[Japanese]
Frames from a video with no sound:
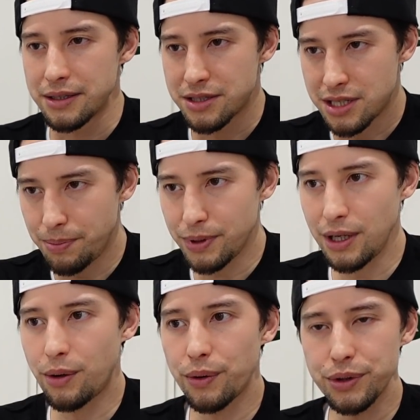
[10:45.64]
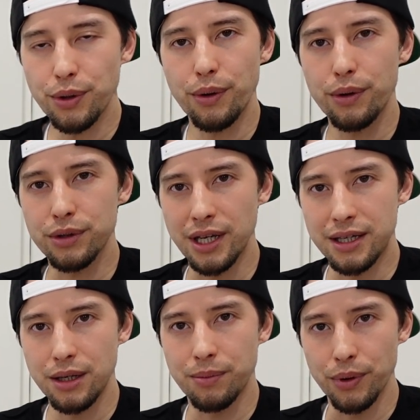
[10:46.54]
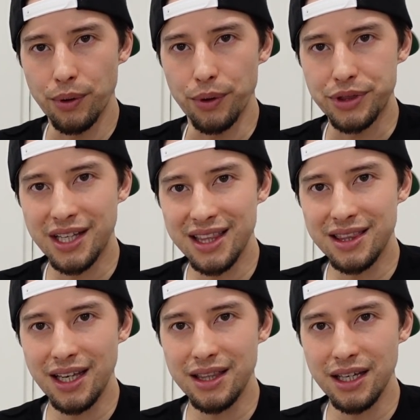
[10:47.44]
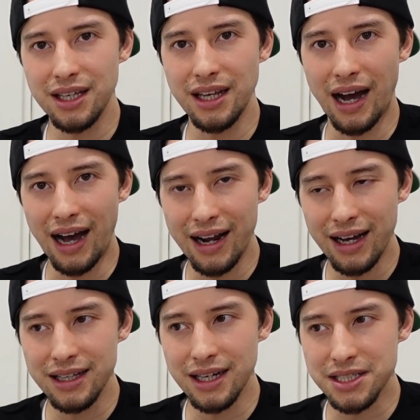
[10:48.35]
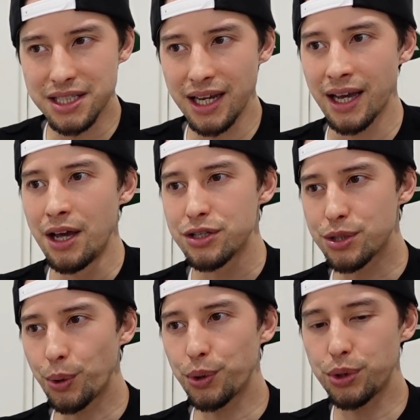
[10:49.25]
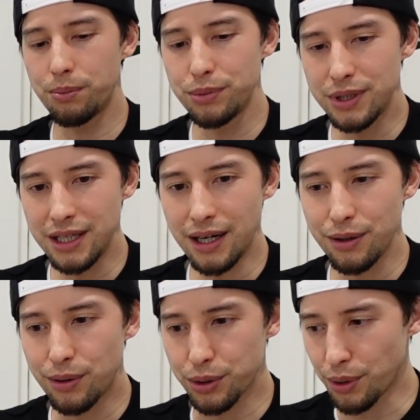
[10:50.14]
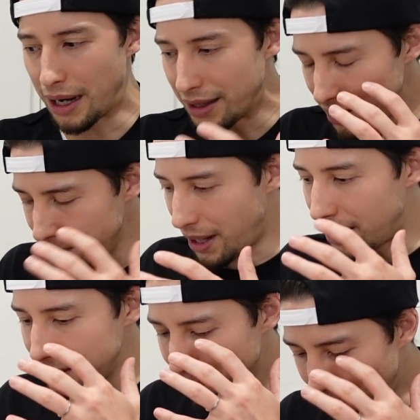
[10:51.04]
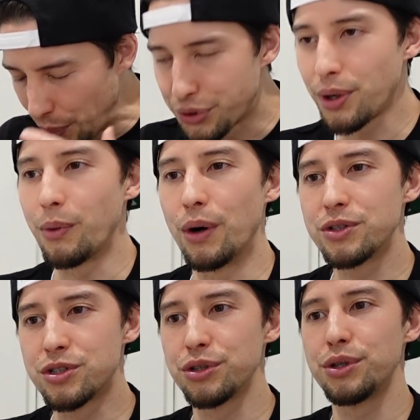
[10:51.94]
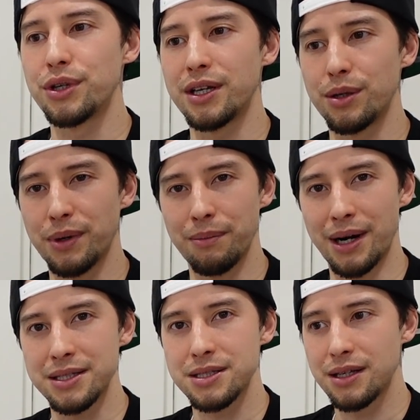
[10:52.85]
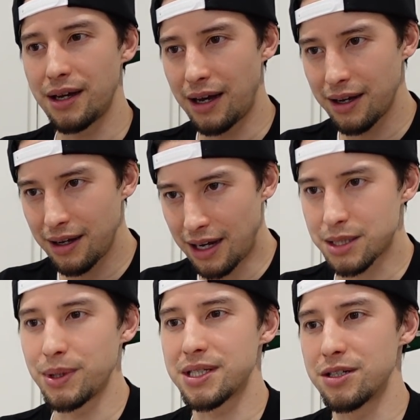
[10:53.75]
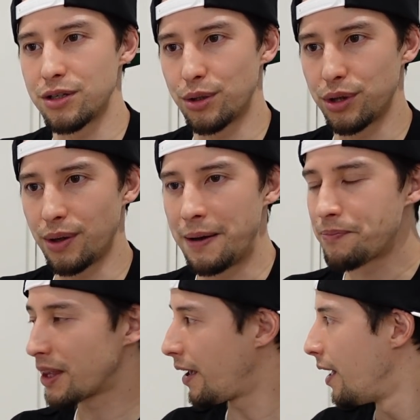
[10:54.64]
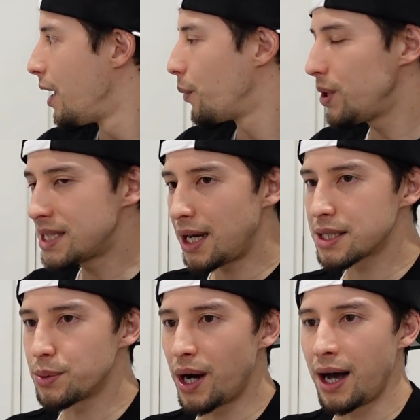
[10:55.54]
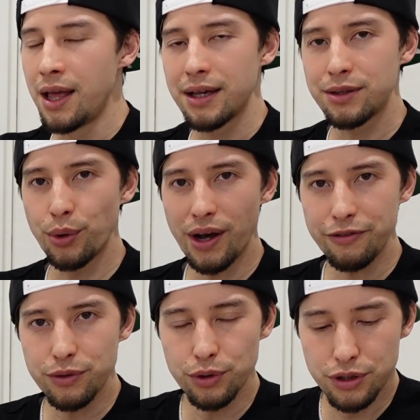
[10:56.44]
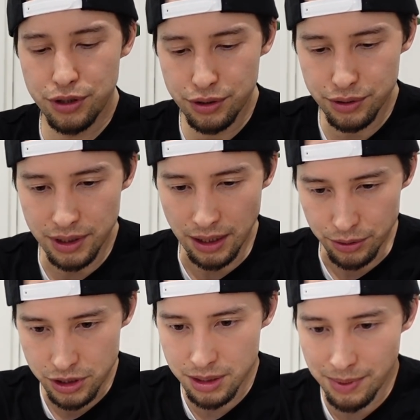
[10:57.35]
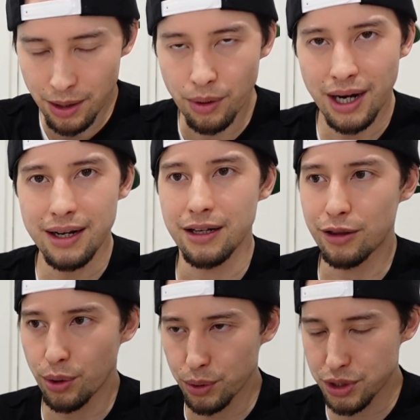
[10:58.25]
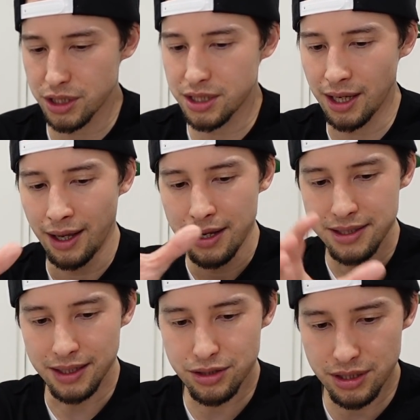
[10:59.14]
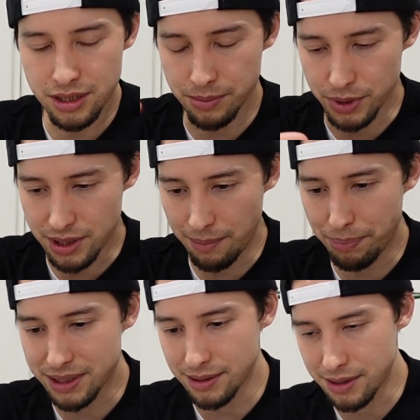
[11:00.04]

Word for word: 自分にコントロールできるものを徹底的に洗い出してそこと向き合うことが今最も重要だと思います八村選手にとってはでウィザーズはドラフト9位での指名を彼に投資して昨シーズンも先発